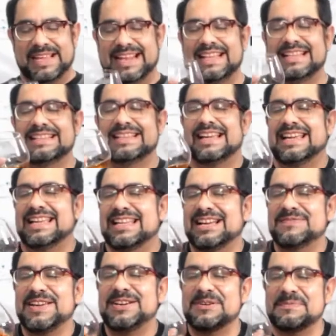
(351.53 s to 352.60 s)
Miren,
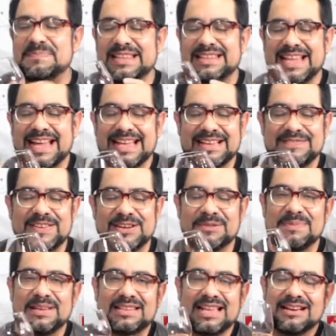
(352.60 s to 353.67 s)
aquí tengo mi copita,
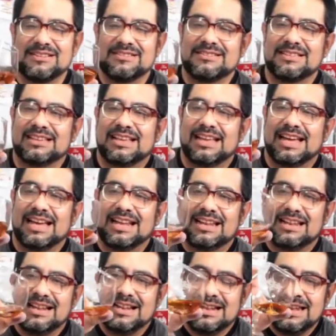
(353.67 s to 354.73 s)
mi copita con
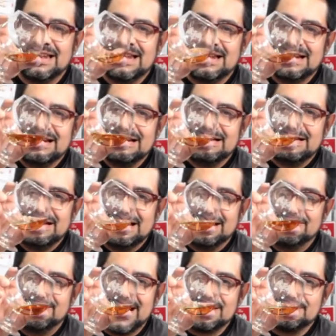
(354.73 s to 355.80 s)
el,
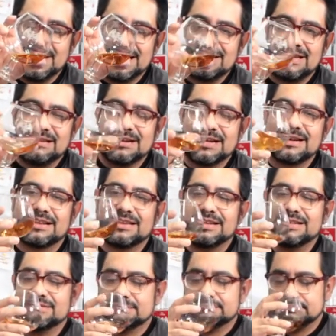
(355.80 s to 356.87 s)
el Batman de
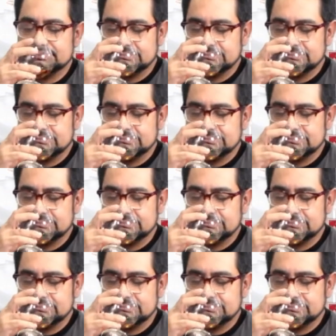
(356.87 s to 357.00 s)
Bacardi.